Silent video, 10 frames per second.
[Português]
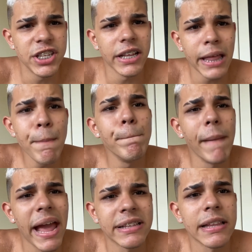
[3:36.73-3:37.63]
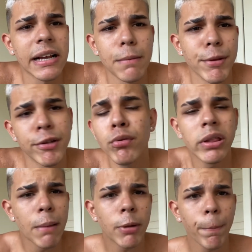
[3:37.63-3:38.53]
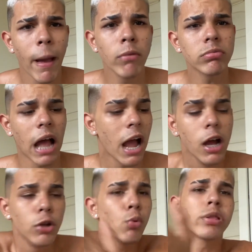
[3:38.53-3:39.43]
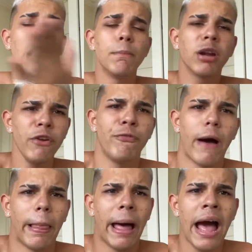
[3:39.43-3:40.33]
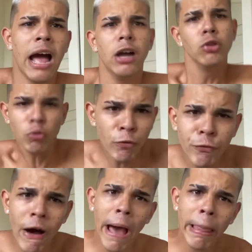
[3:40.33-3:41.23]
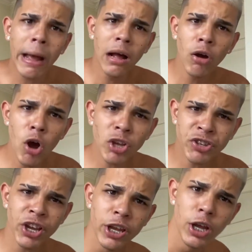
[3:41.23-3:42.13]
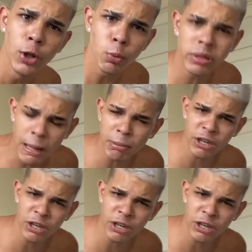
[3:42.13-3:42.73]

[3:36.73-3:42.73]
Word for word: tem merda na cabeça que não sabe o que perguntar, não sabe o que falar, não fala. Oxi, não sabe o que